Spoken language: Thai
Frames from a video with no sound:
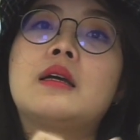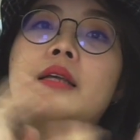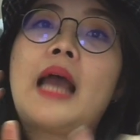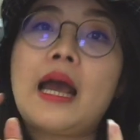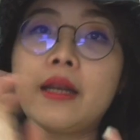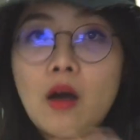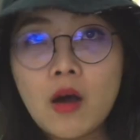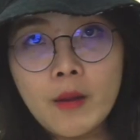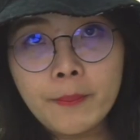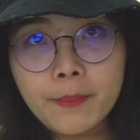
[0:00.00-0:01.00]
ยาด
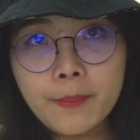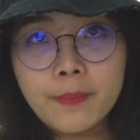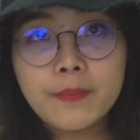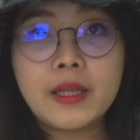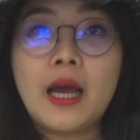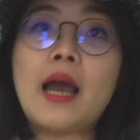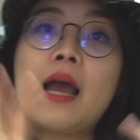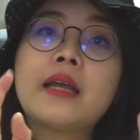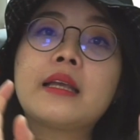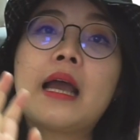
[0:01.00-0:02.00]
มนะ
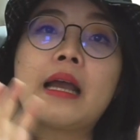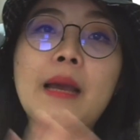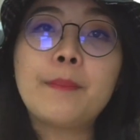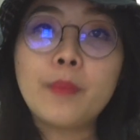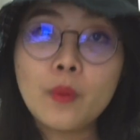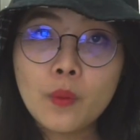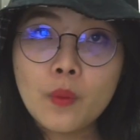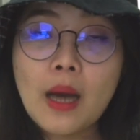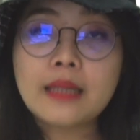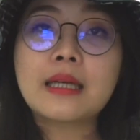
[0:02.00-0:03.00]
คะยาแก้ป
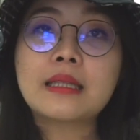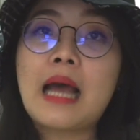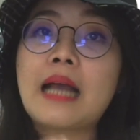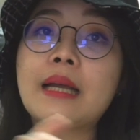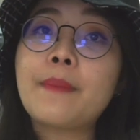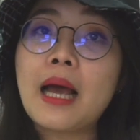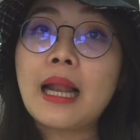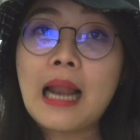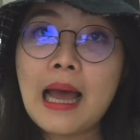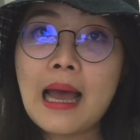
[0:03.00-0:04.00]
วดต่างๆยา
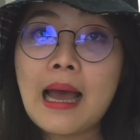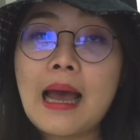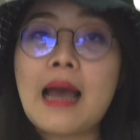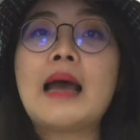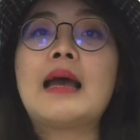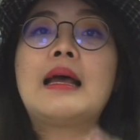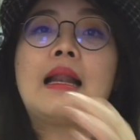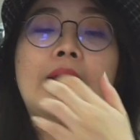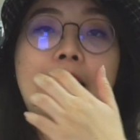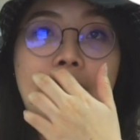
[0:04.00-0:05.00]
พารา
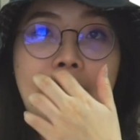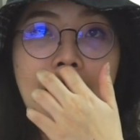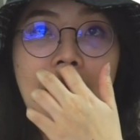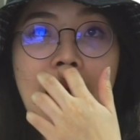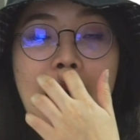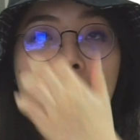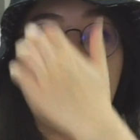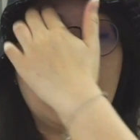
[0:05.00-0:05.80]
อะไรอย่างนี้นะคะ